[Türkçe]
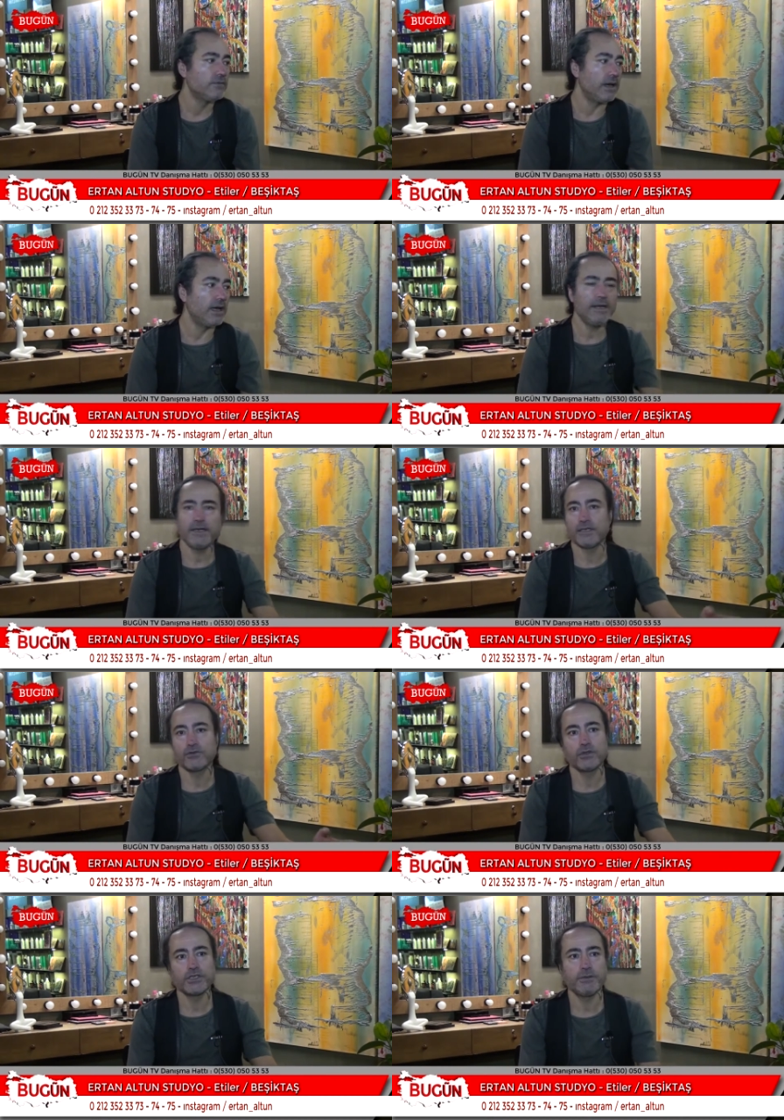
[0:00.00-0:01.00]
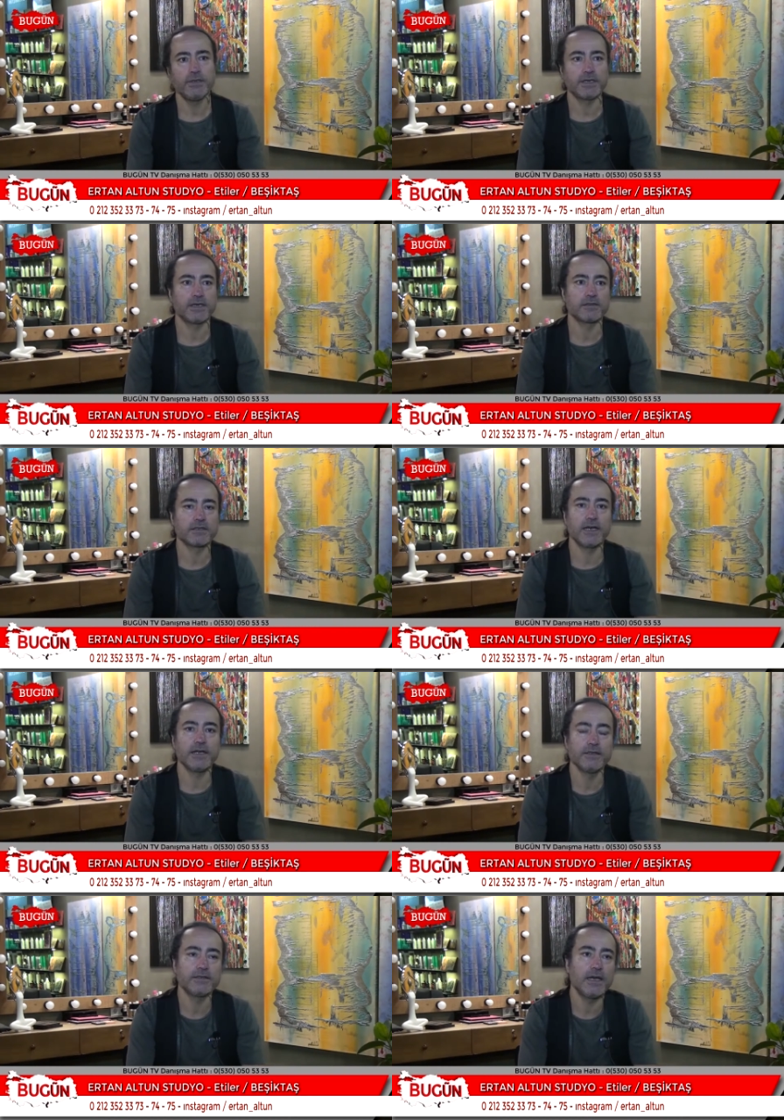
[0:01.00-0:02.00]
her yerden ulaşabilir artık.
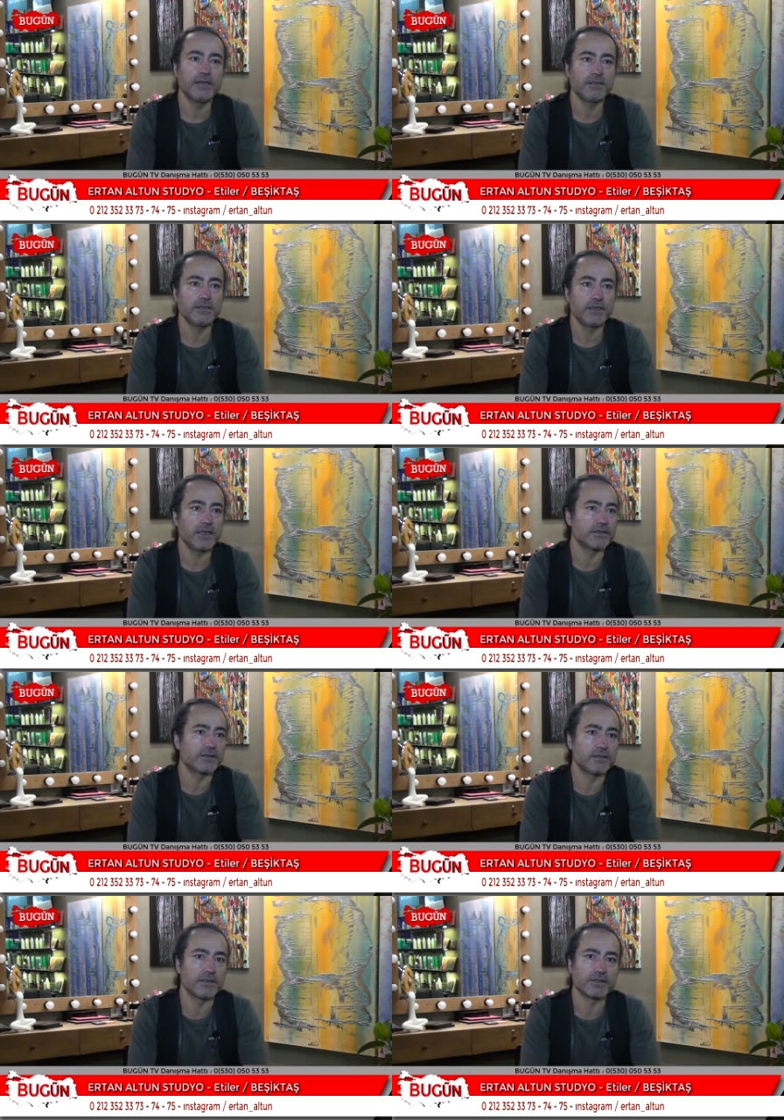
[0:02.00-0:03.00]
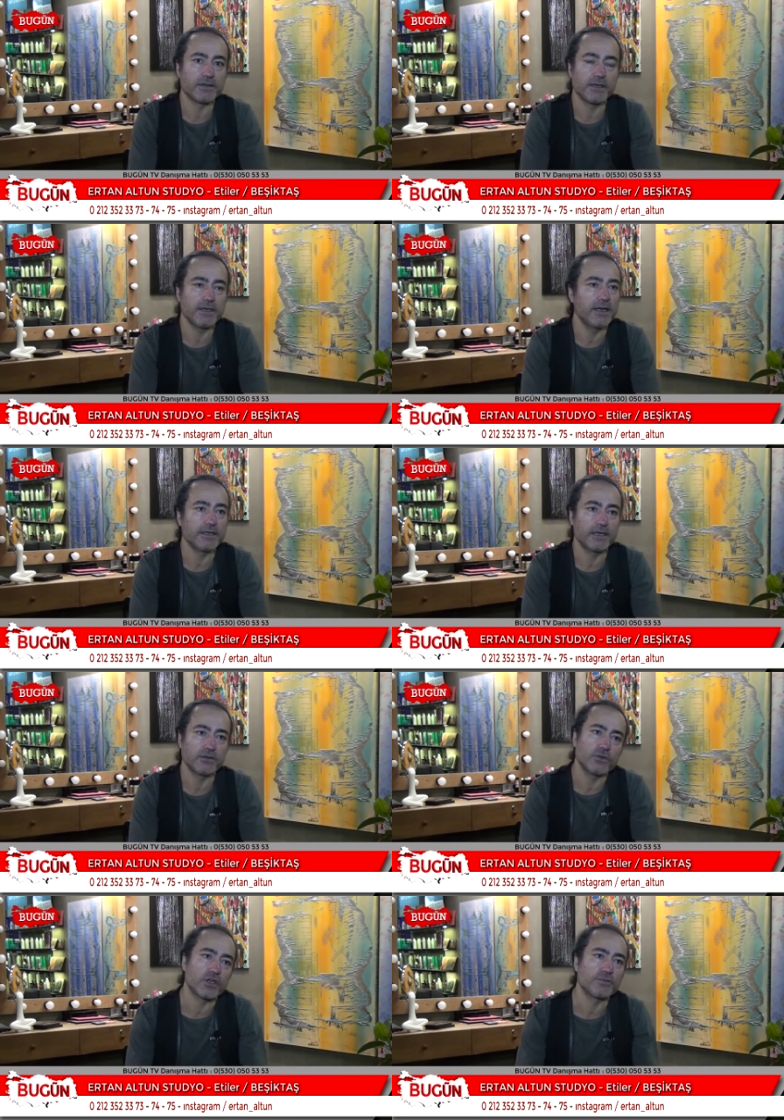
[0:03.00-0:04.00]
Yani internette yazdıkları zaman her yerden
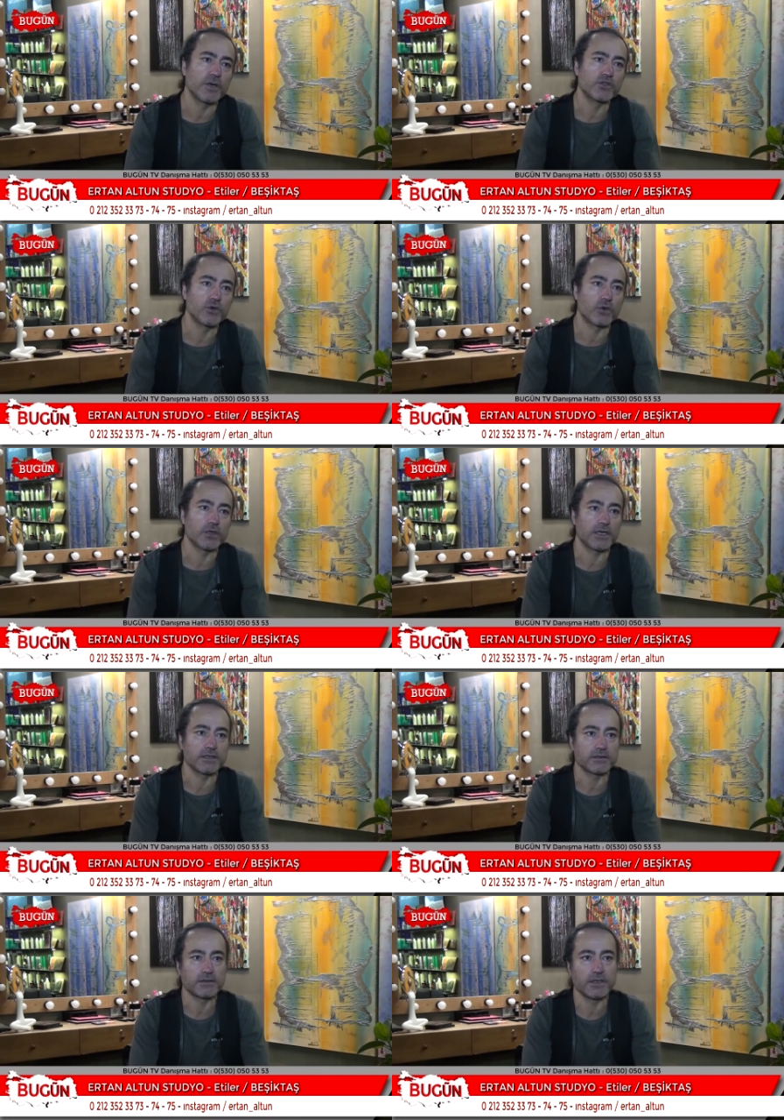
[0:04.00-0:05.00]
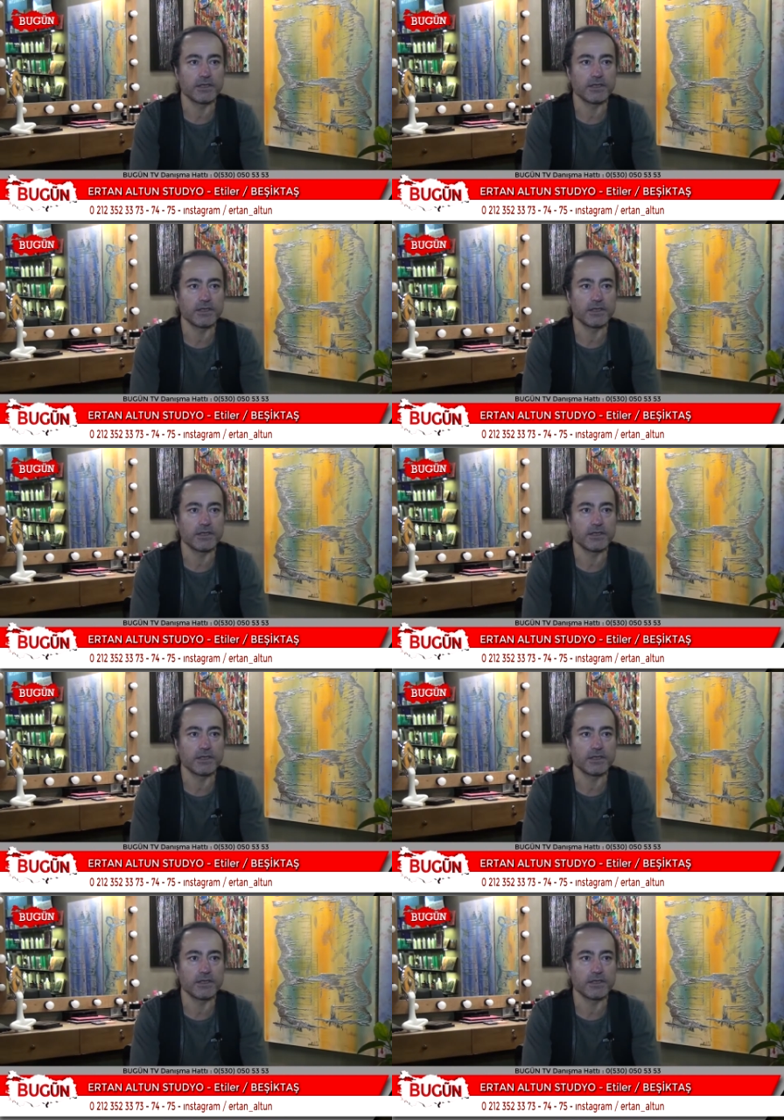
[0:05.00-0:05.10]
ulaşmak çok kolay artık. Yani.